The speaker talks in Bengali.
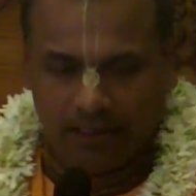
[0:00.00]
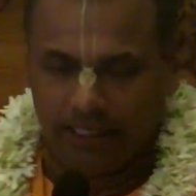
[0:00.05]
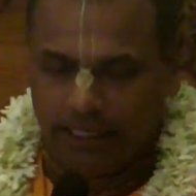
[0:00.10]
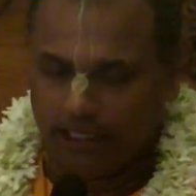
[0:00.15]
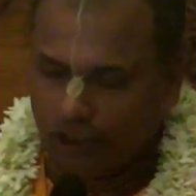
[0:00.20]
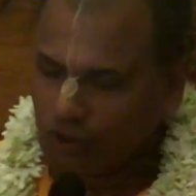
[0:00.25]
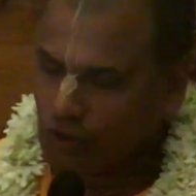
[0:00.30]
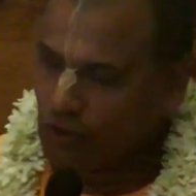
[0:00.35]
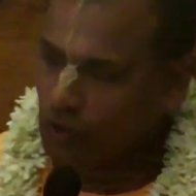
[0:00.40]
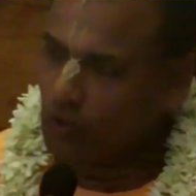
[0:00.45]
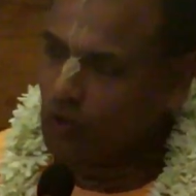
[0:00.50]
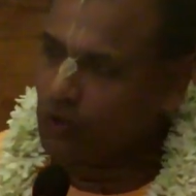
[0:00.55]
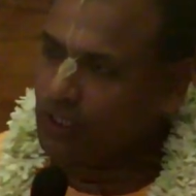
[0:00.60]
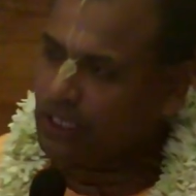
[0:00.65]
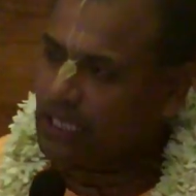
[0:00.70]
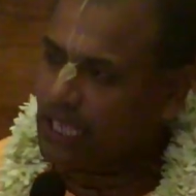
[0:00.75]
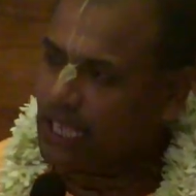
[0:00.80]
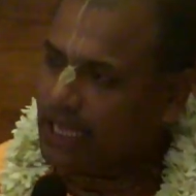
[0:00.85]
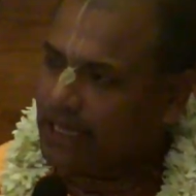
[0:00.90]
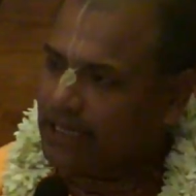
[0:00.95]
কীর্তন
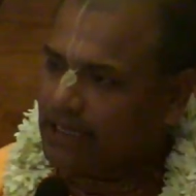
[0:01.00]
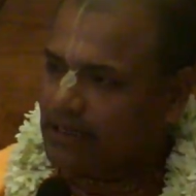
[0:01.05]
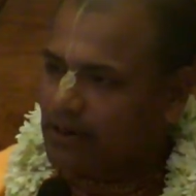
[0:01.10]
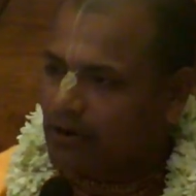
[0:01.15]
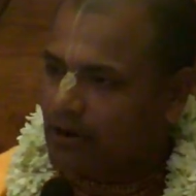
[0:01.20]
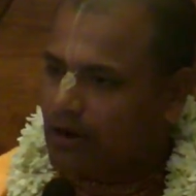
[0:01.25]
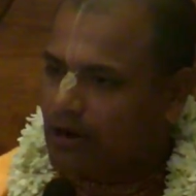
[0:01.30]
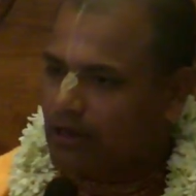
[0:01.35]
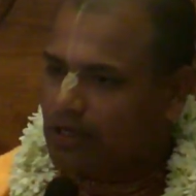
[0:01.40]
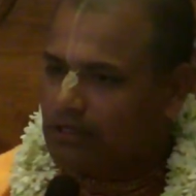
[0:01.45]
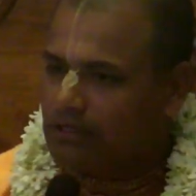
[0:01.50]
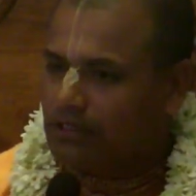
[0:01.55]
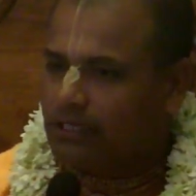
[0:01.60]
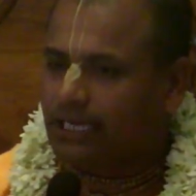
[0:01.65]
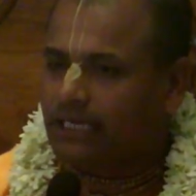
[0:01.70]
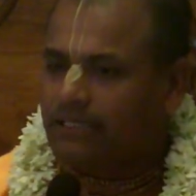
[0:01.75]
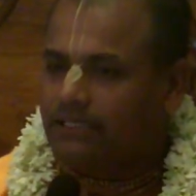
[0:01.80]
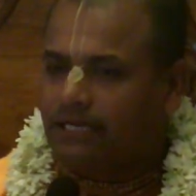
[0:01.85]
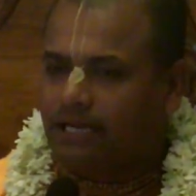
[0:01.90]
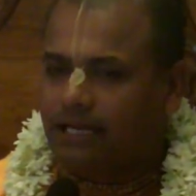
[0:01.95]
করে এক
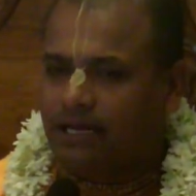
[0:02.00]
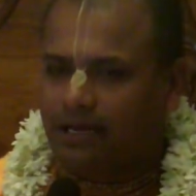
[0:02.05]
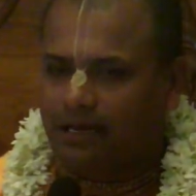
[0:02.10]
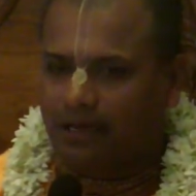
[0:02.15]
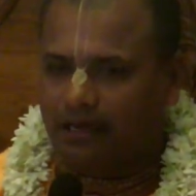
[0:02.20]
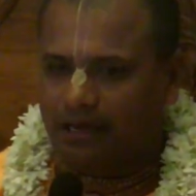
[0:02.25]
অন্তর একটা